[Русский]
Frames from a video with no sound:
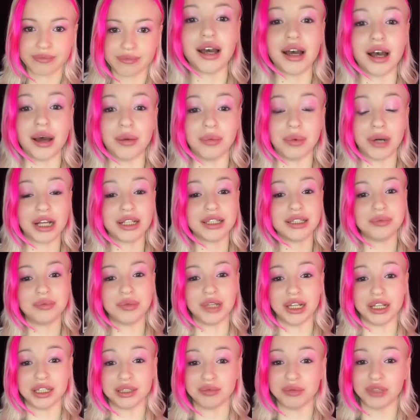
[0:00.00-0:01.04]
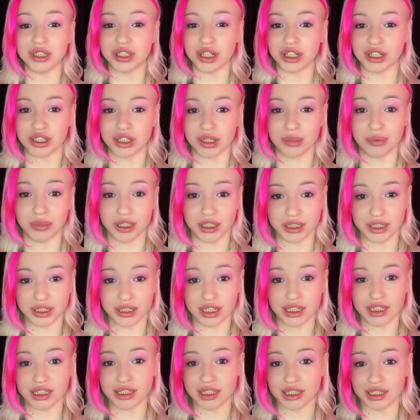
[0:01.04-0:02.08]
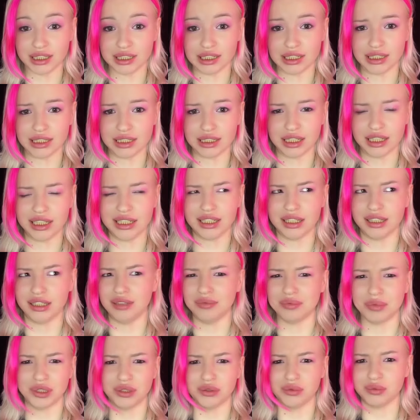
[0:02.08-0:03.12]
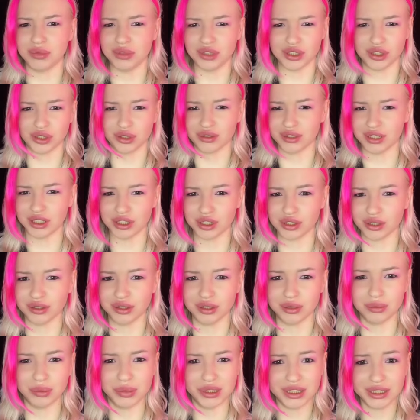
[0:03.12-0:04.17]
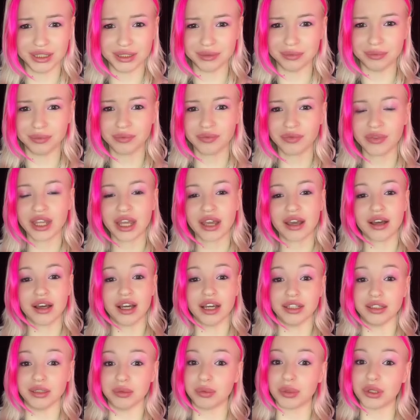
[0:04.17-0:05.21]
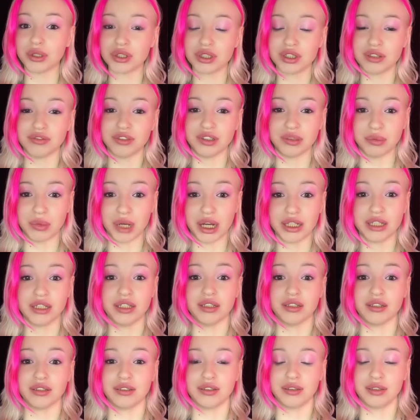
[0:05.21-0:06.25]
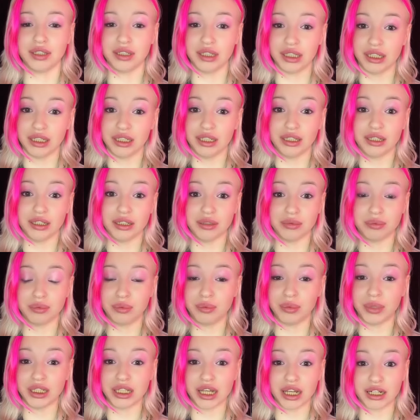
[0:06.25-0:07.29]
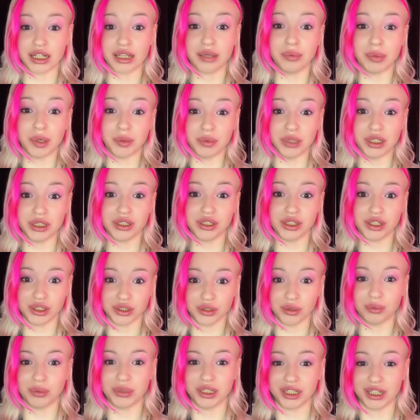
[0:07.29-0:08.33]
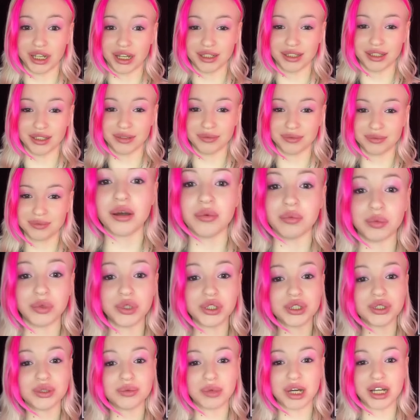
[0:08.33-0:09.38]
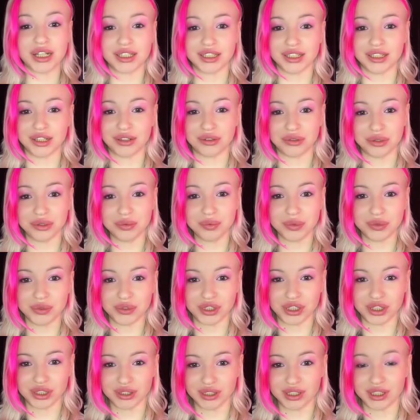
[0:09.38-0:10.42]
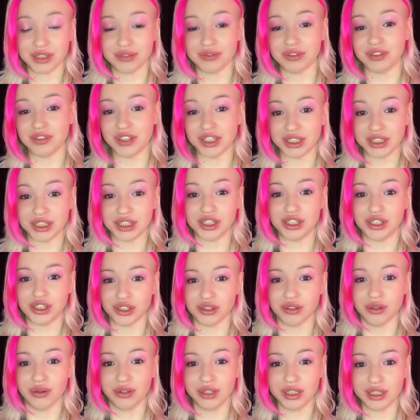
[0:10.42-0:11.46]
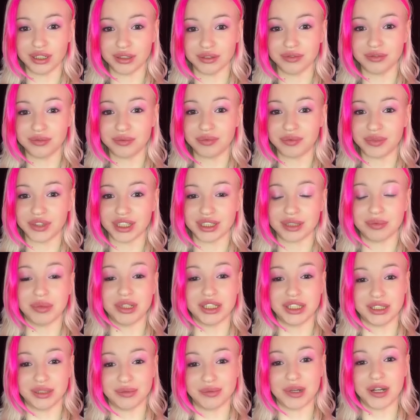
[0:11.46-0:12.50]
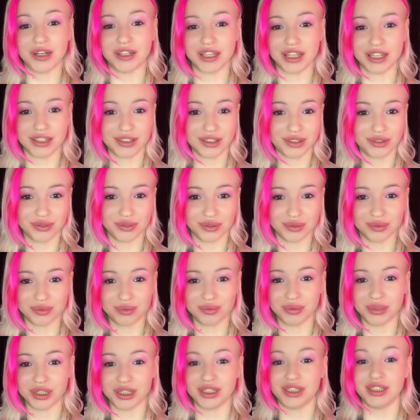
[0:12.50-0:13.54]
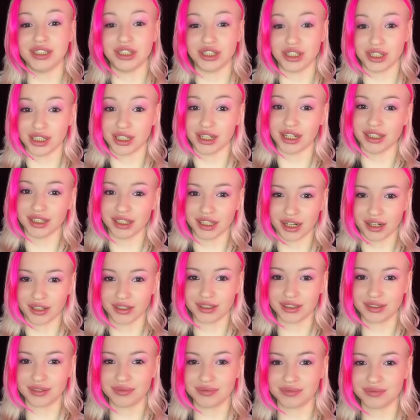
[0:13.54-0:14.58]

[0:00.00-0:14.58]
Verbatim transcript: Обратный билет мне также оплатил один из гостей, и не подумайте, что у нас что-то было. Это просто внимание и подарки по мелочи, но приятно. Мой суммарный доход получился в 2000 долларов. Спасибо агентству, престиж за контракт.